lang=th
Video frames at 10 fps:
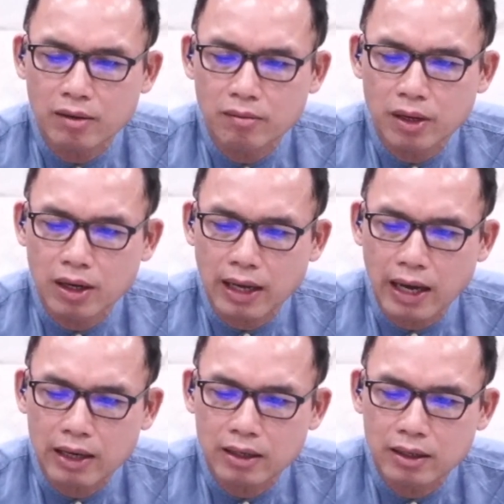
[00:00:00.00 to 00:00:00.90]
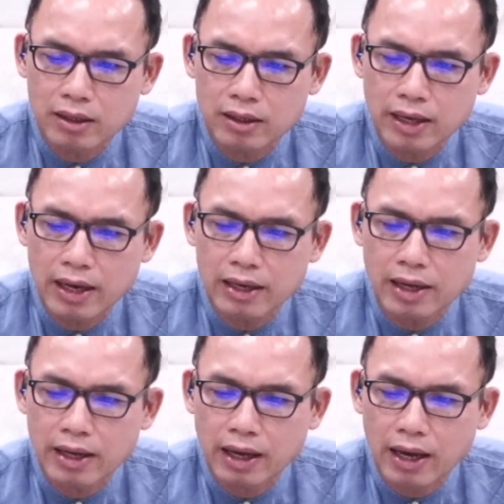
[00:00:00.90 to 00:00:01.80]
เบื้องหลังและ
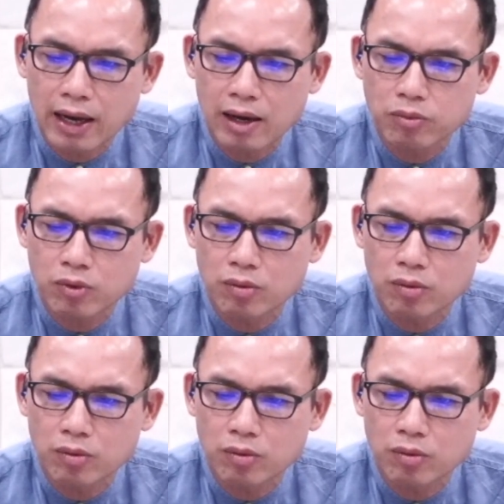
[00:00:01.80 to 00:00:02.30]
ได้ฆ่าผู้